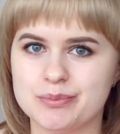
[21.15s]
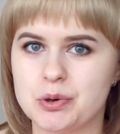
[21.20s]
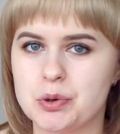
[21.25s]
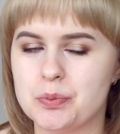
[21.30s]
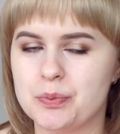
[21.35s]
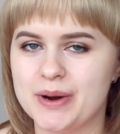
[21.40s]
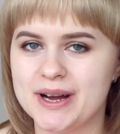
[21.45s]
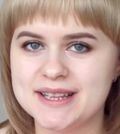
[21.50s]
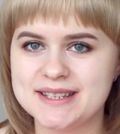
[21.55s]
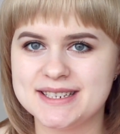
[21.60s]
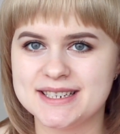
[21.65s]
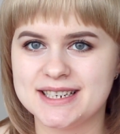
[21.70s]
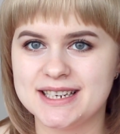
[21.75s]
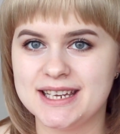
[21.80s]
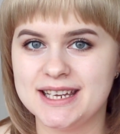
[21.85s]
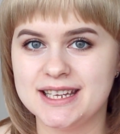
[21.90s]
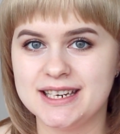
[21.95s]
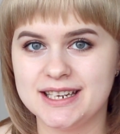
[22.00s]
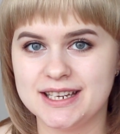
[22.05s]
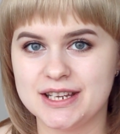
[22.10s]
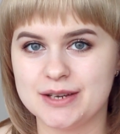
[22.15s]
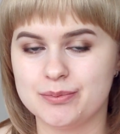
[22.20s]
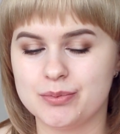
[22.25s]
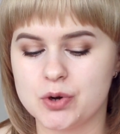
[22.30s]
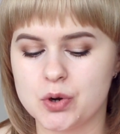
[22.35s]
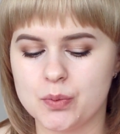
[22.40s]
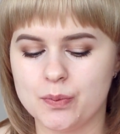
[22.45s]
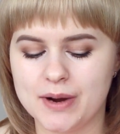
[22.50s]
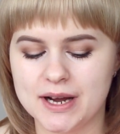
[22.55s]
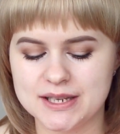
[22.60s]
покупать их или не
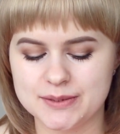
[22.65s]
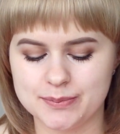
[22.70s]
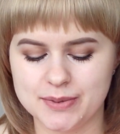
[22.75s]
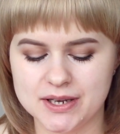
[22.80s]
покупать.